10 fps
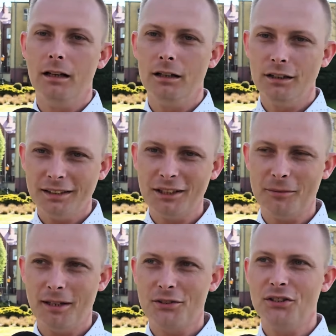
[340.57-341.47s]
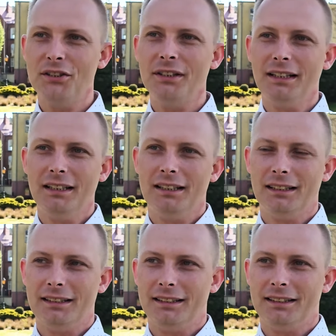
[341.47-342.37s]
E, jak najbardziej.
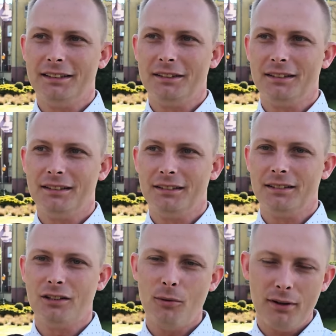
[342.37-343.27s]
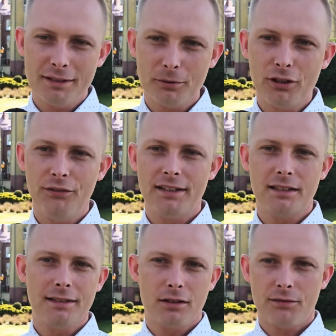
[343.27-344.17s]
E, koła gospodarstw
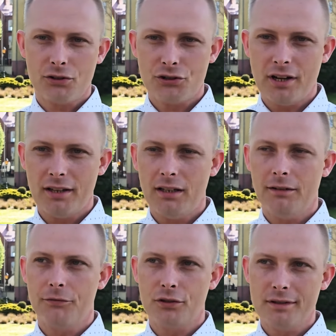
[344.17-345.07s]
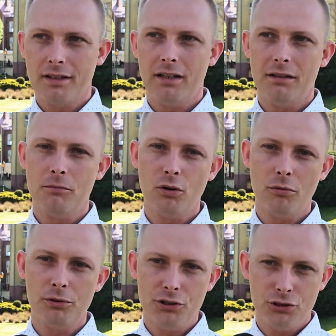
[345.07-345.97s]
wiejskich, stowarzyszenia, wszystkie
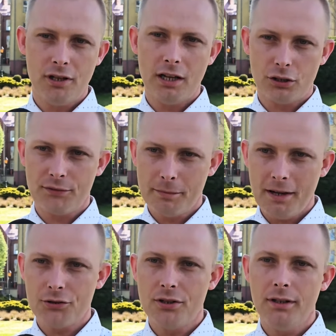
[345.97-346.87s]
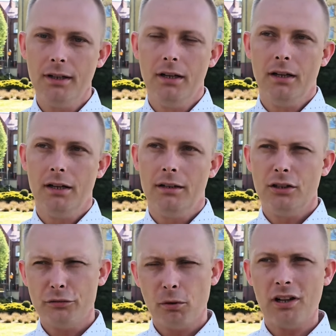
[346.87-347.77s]
mogą liczyć na nasze wsparcie. E,
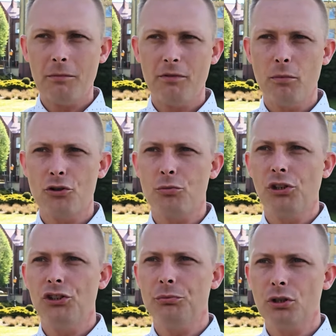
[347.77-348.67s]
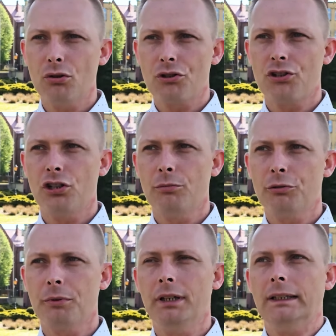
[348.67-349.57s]
też w programie wyborczym ujęliśmy to, że
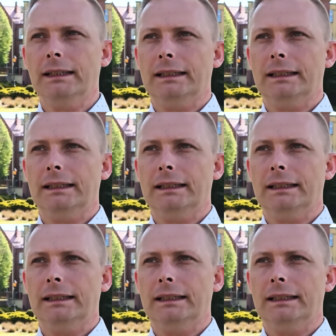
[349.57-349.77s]
chcielibyśmy